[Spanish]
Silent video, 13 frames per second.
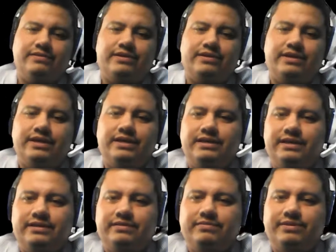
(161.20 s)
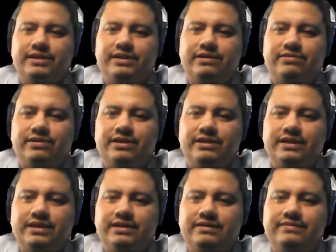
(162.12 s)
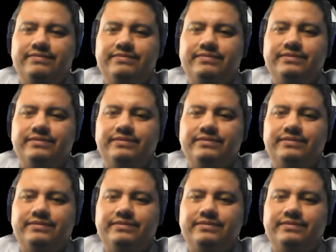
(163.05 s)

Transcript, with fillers: Ok, ya se empiezan a conectar.